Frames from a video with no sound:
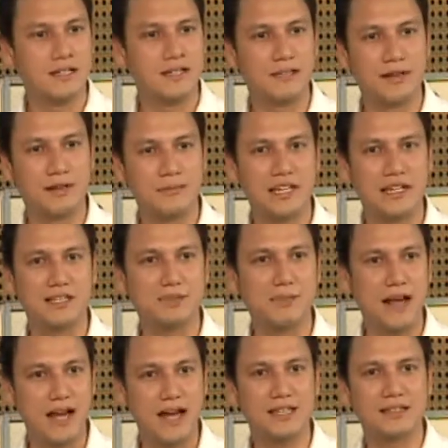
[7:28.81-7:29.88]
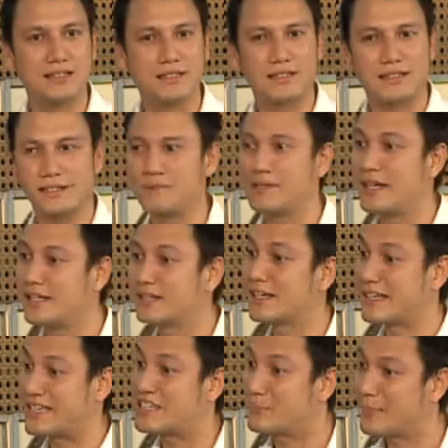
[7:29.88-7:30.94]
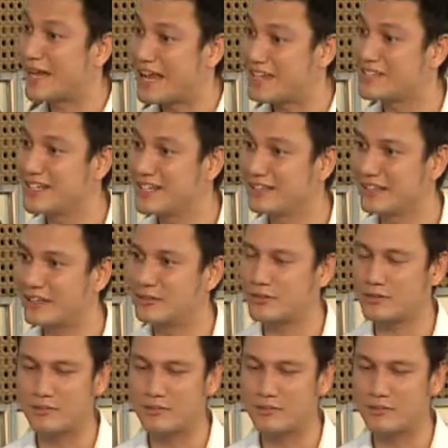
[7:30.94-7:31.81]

Eh, menjadi semangat dan menjadi terinspirasi gitu ya hmm.